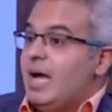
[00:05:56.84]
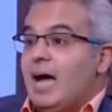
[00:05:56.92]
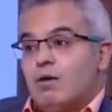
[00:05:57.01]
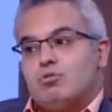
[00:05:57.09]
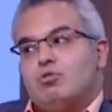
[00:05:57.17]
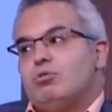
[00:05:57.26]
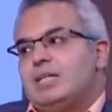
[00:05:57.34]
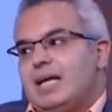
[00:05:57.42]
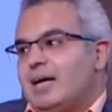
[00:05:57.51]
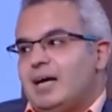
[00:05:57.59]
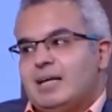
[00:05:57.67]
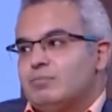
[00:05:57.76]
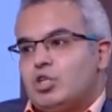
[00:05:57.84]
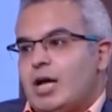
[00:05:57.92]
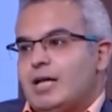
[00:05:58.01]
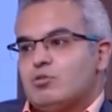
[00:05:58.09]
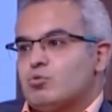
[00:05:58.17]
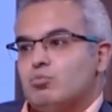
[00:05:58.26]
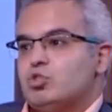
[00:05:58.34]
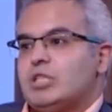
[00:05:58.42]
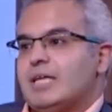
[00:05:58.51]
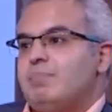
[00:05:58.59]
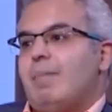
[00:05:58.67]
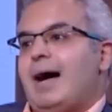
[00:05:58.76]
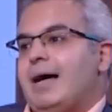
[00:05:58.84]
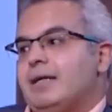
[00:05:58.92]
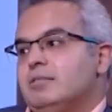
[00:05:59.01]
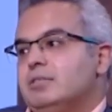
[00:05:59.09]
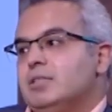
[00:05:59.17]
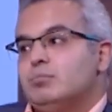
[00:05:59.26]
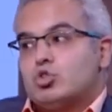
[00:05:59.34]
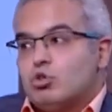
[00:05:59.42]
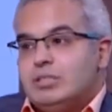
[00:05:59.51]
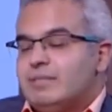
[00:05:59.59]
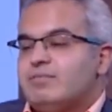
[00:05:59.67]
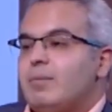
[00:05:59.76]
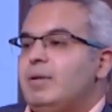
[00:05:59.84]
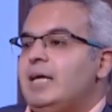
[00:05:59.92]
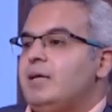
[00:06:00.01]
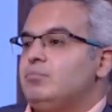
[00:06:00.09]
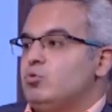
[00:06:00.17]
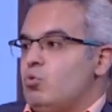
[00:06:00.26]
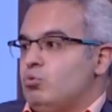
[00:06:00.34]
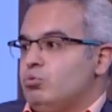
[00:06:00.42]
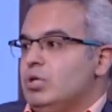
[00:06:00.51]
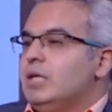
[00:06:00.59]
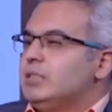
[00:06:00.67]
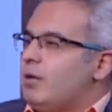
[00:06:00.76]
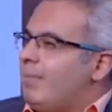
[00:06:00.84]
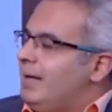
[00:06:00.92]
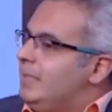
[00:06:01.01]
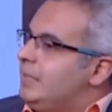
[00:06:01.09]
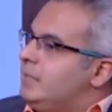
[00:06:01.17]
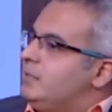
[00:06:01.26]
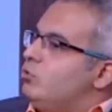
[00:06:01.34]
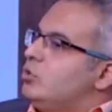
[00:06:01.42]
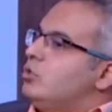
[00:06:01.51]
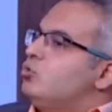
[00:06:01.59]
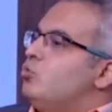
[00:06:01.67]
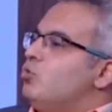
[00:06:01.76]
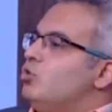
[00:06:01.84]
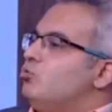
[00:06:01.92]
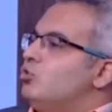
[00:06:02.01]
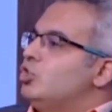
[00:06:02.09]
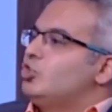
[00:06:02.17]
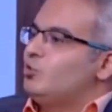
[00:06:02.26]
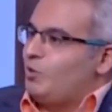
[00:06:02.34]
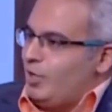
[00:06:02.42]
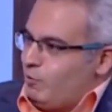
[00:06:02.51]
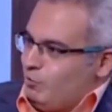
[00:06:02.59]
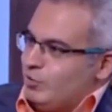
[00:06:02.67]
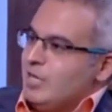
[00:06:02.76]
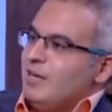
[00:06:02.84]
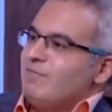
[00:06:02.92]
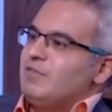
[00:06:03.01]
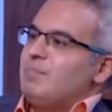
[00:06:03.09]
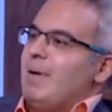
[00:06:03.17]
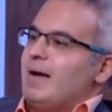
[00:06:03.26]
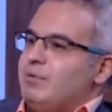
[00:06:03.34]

او يقول لي لا انا مش حاسه مستجيب معايا مش راضي يفهم اللي احنا بنقوله طب خلينا نديله ست شهور نيوتريشن وناخد فيدباك